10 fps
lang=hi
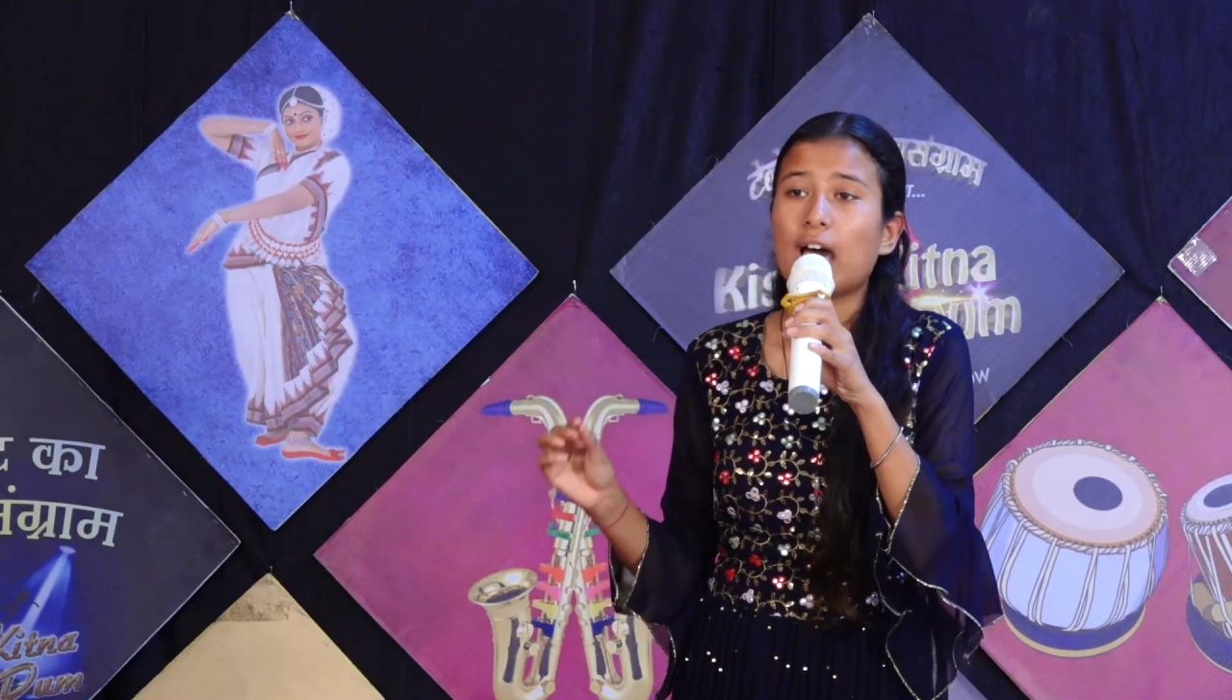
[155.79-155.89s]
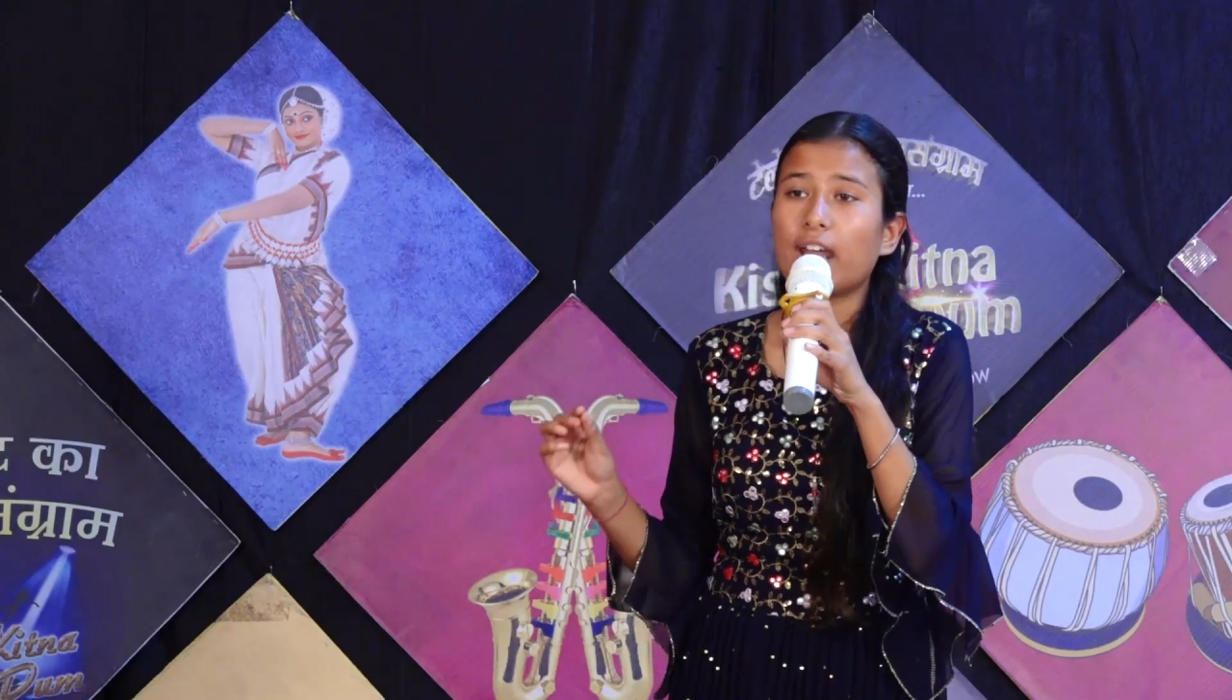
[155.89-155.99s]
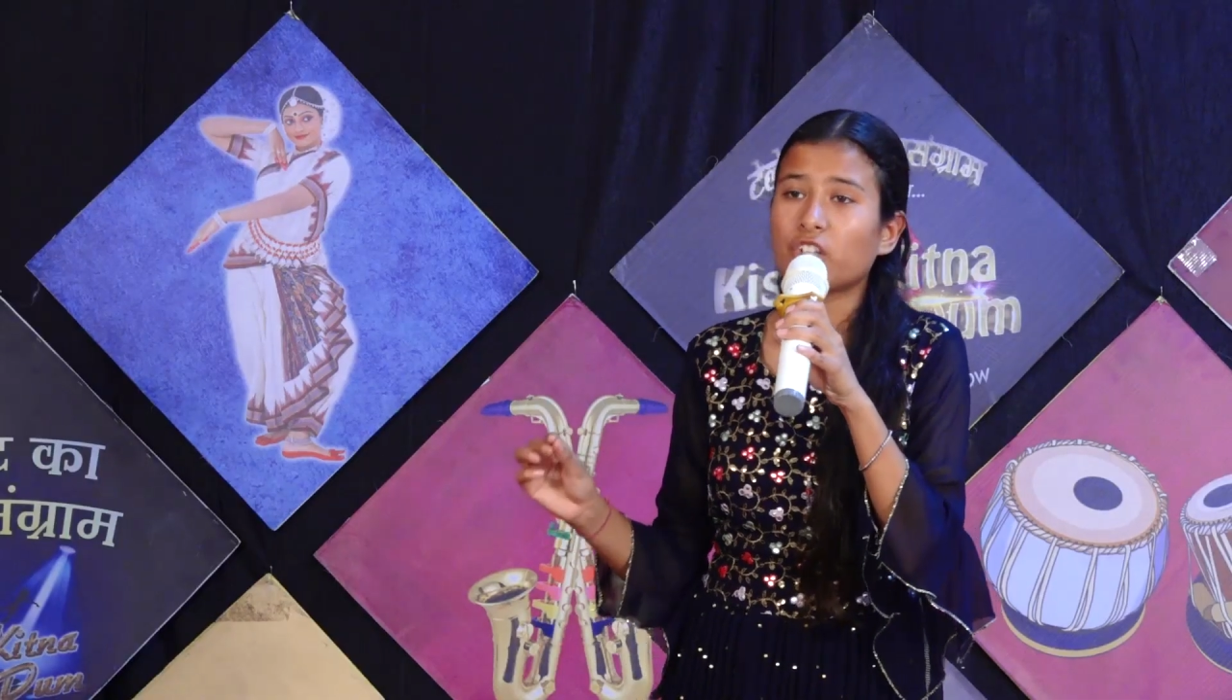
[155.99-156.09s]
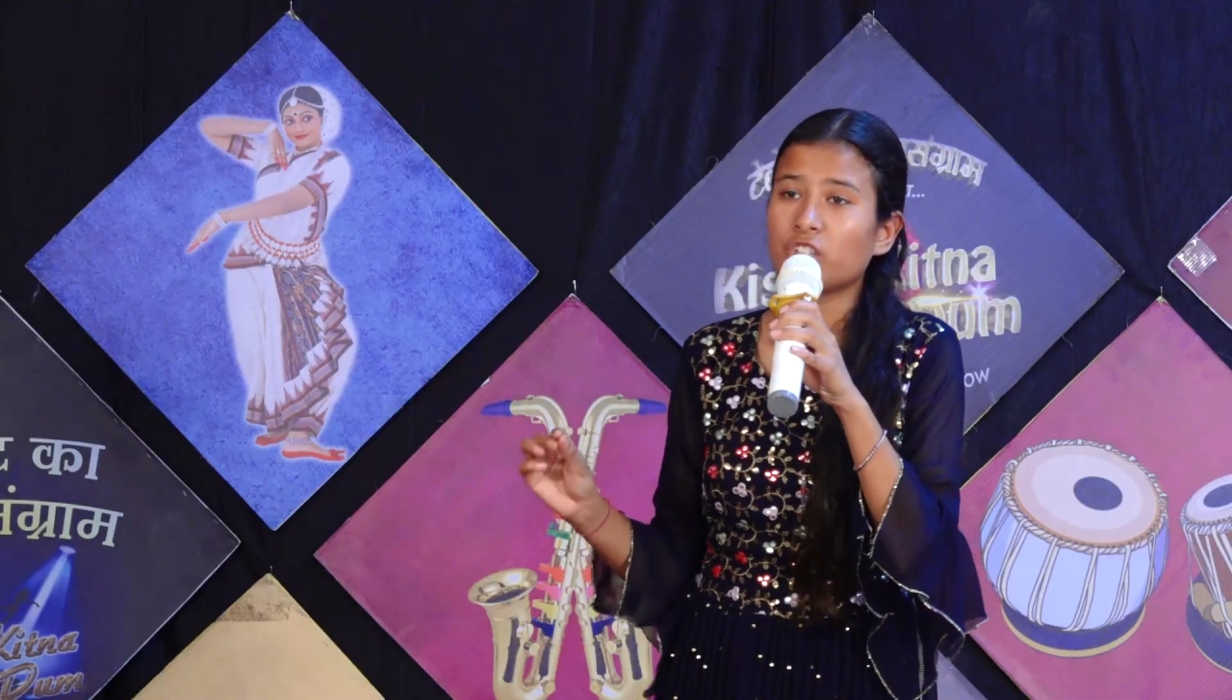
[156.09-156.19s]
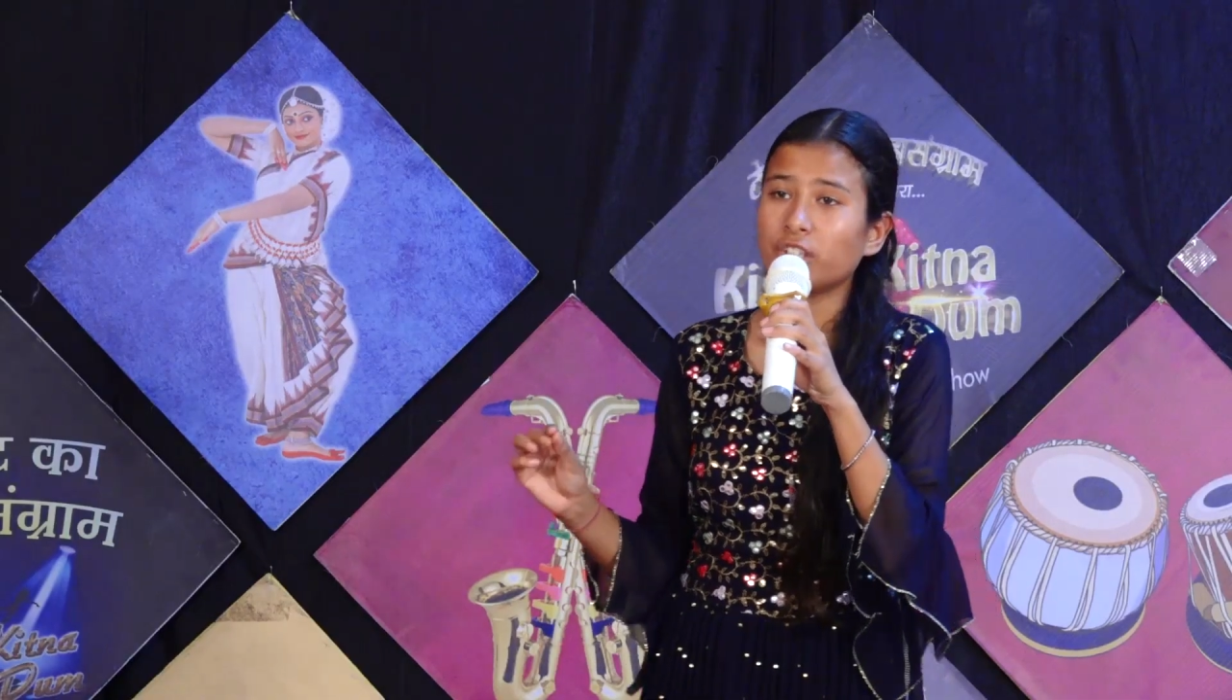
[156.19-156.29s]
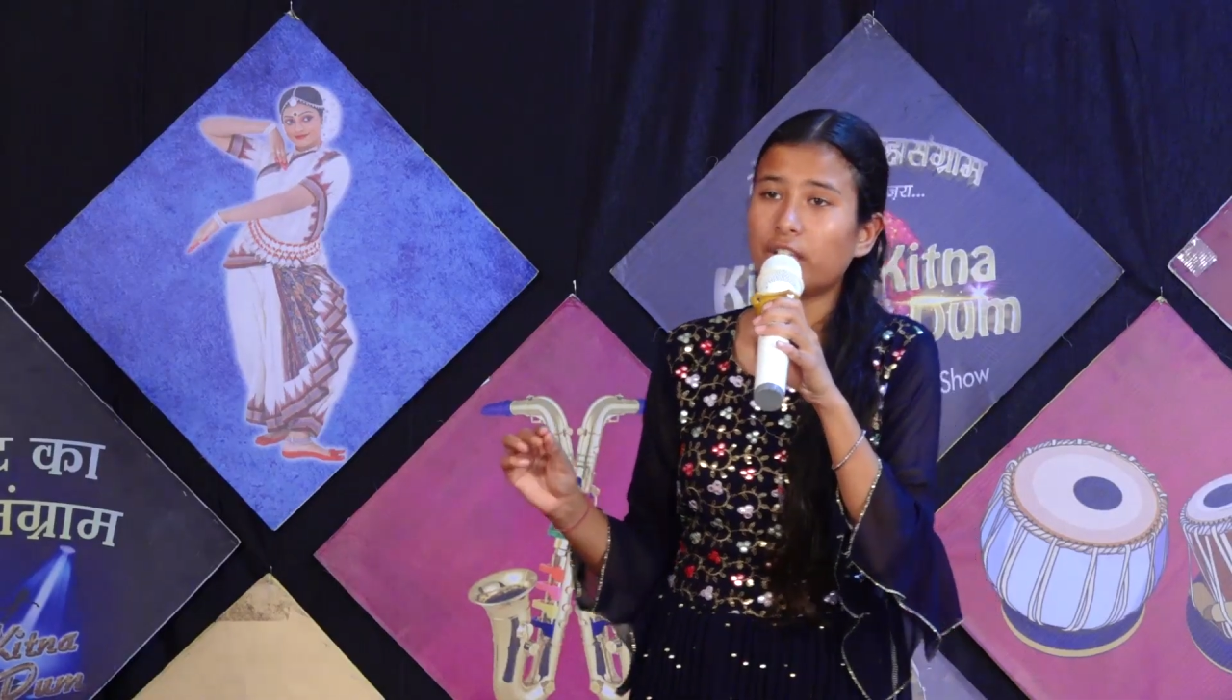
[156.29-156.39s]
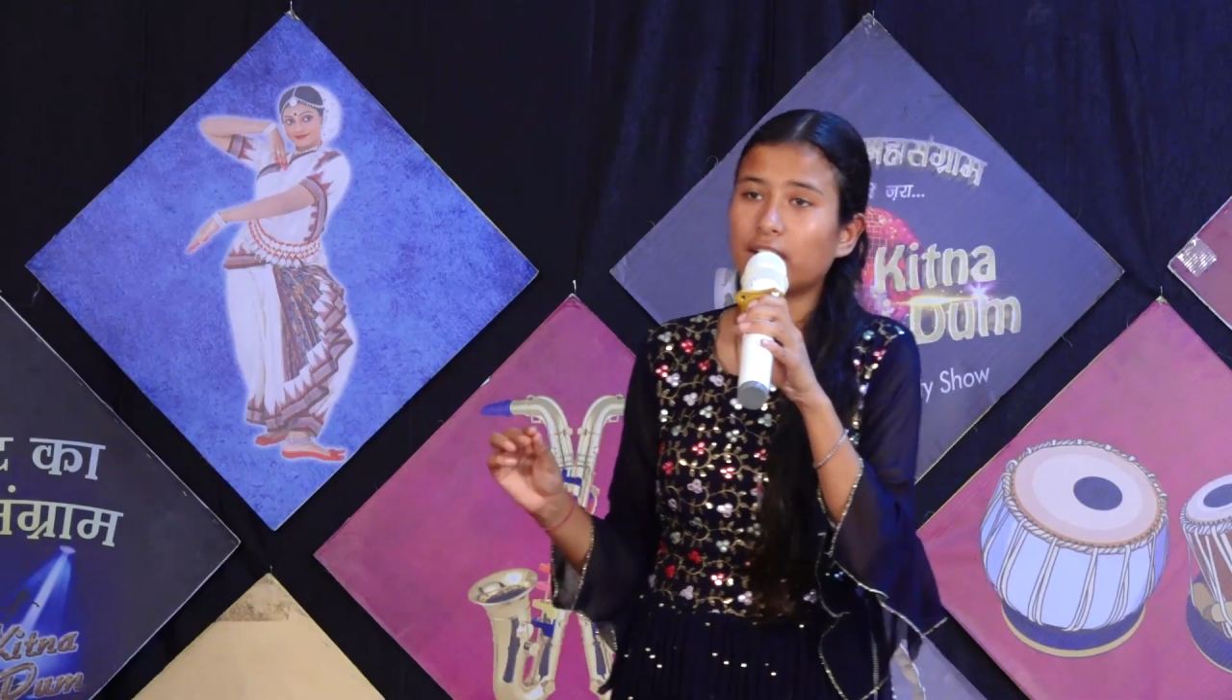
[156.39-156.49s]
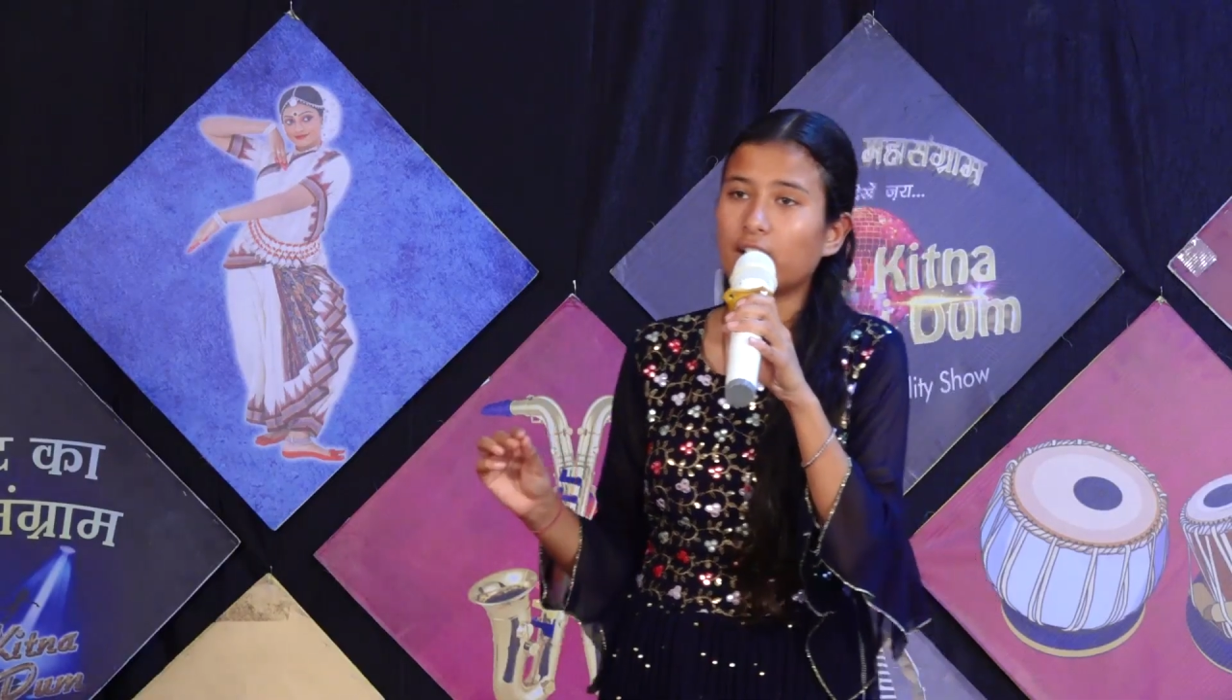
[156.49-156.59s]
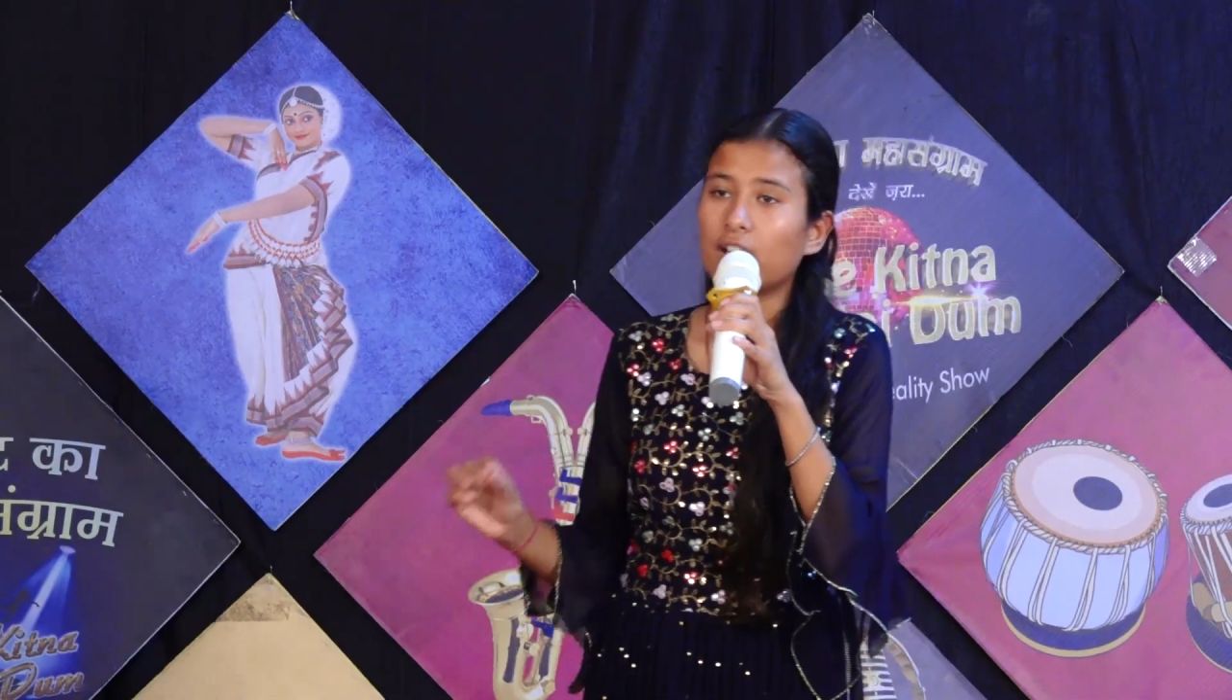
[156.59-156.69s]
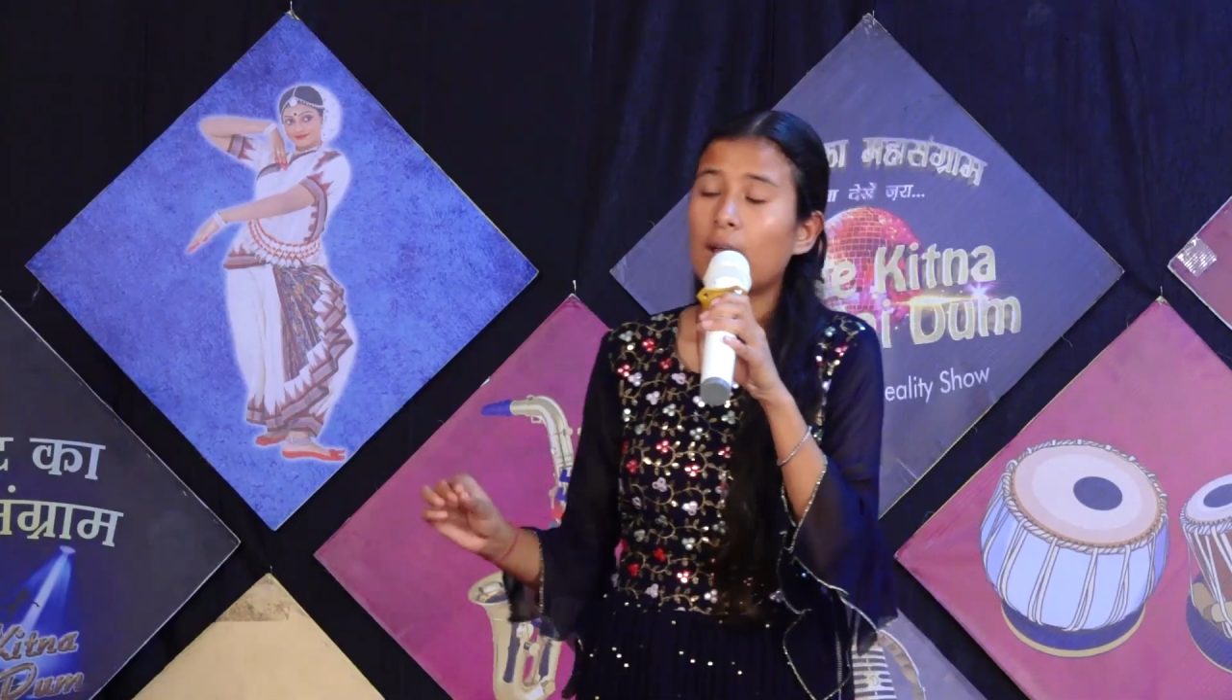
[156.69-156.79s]
आरक्षण
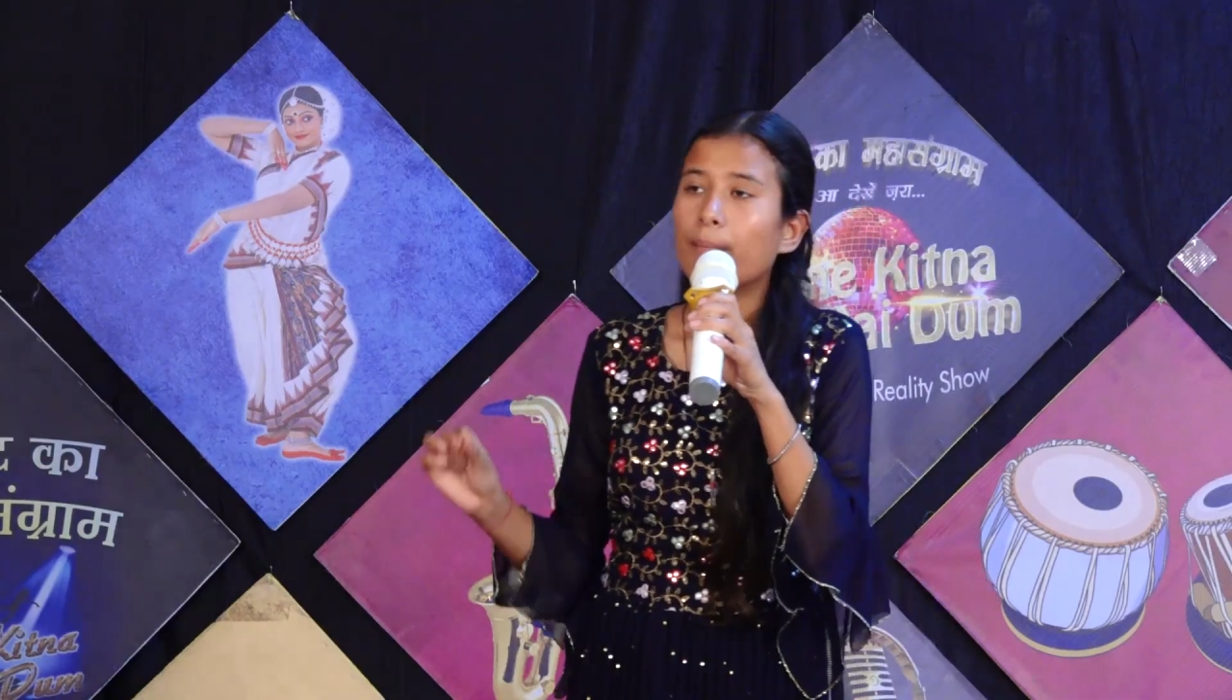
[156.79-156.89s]
देकर